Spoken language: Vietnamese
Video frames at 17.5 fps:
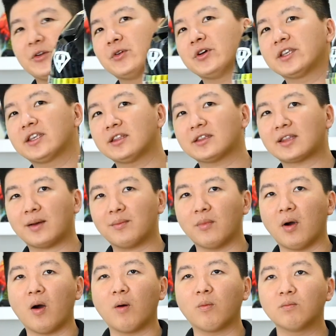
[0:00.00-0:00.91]
Yuhi
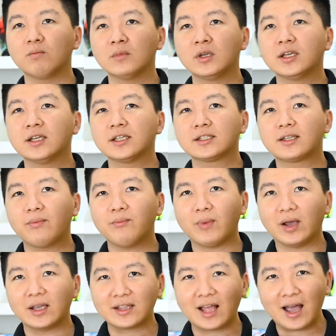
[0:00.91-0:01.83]
981
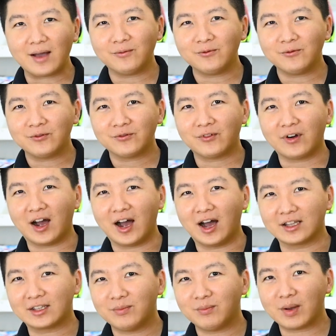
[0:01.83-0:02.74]
978
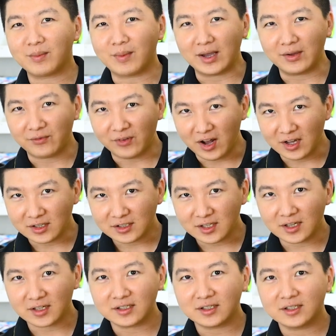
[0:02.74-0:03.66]
và 977 plus
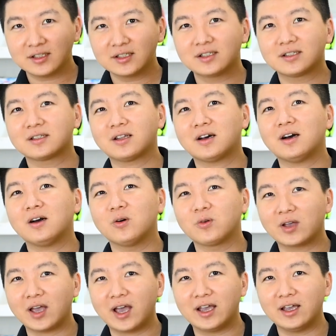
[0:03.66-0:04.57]
á. nó
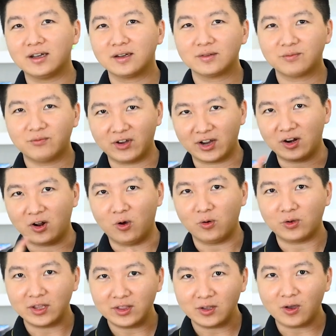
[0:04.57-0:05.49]
ok và cái
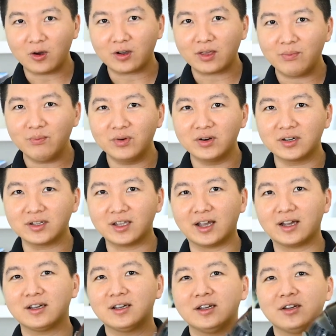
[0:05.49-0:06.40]
độ kính gió kính mưa
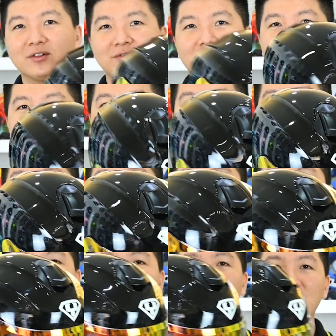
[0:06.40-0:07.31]
nha và cái nón
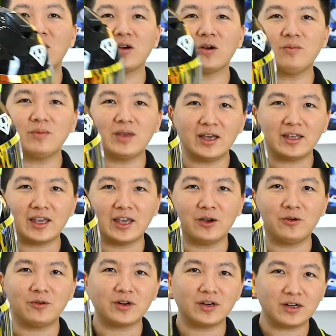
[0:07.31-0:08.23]
này đội nó cũng dễ
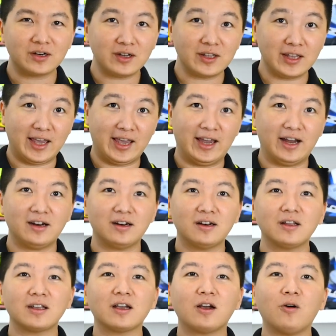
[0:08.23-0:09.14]
chịu nữa nó nhẹ
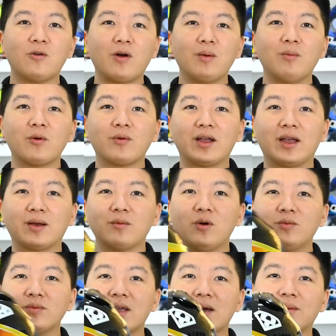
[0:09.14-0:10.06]
nó chỉ có khoảng
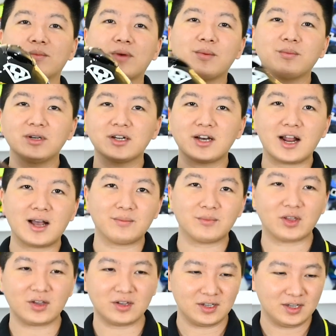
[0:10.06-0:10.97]
1450 gram
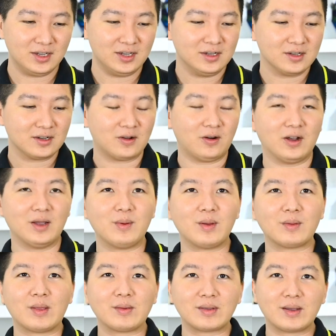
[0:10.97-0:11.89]
thôi còn
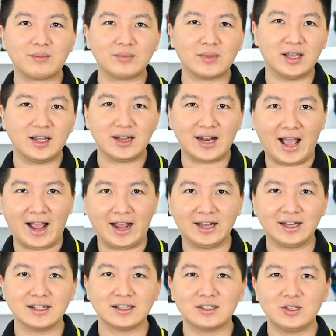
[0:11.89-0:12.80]
FL 800 thì hơi
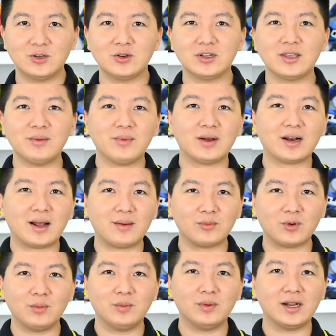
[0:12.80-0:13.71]
nặng Yuhi
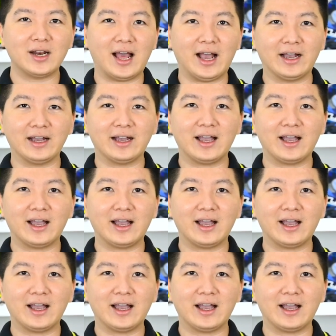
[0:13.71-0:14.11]
935 cũng hơi nặng